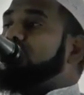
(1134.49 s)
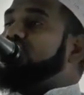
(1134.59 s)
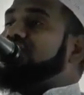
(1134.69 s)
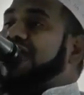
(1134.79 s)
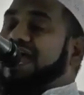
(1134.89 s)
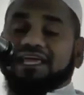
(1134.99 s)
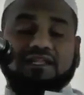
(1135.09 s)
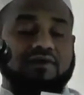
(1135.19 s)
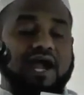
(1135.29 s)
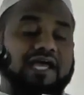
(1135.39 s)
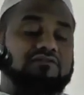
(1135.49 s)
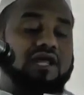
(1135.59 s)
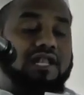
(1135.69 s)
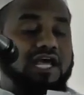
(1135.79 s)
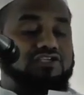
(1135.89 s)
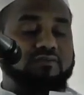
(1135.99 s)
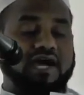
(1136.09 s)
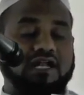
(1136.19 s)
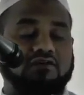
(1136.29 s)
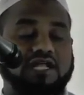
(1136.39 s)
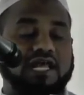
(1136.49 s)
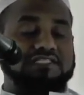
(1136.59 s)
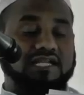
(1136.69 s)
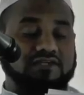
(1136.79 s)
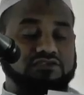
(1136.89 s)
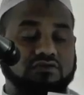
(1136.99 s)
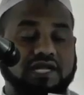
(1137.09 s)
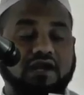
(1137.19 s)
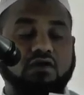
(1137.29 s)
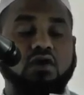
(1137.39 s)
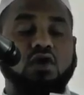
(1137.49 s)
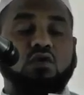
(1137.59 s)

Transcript: నూట ఐదవ ఆయతల అల్లాహ్ అవతలా సెలవిస్తున్నాడు